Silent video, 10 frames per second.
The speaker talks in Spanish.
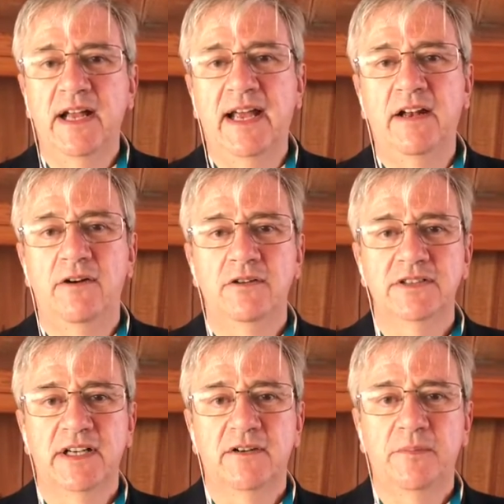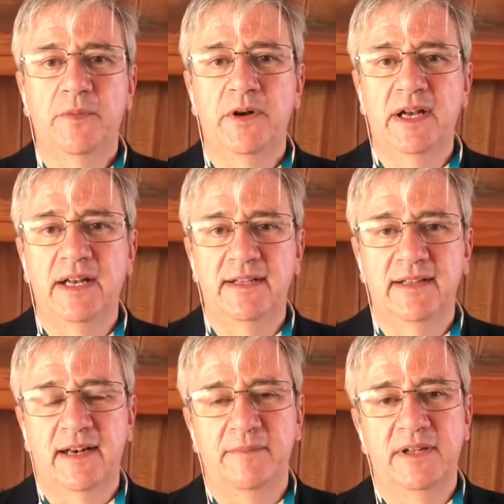el ojo seco por el
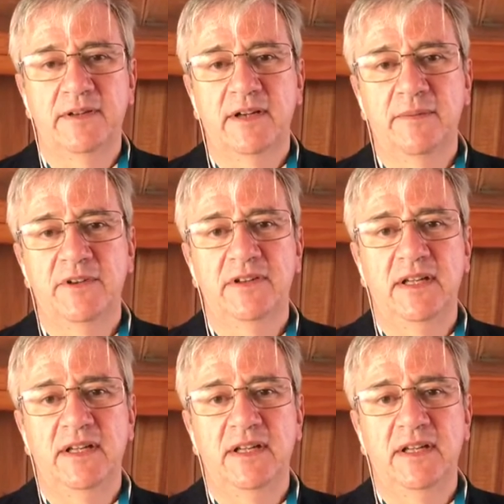encerramiento que hemos